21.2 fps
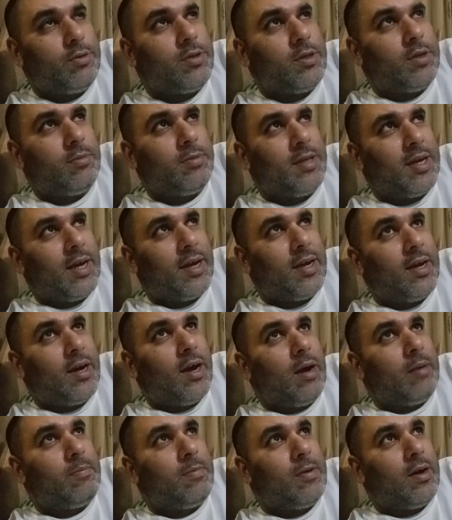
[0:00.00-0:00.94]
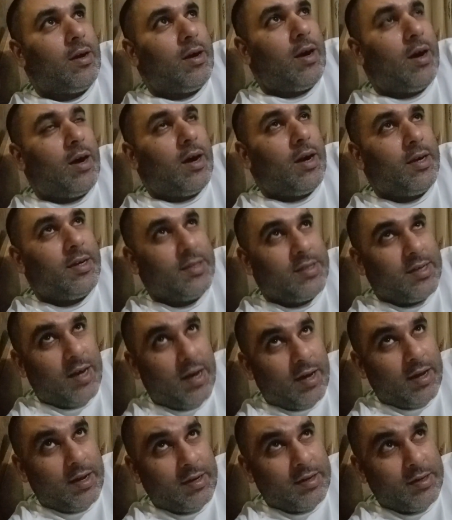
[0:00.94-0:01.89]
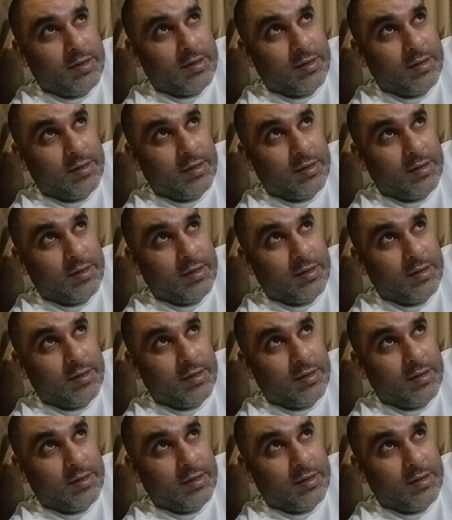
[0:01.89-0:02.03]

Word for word: उसने बताया कि आपका आठ हज़ार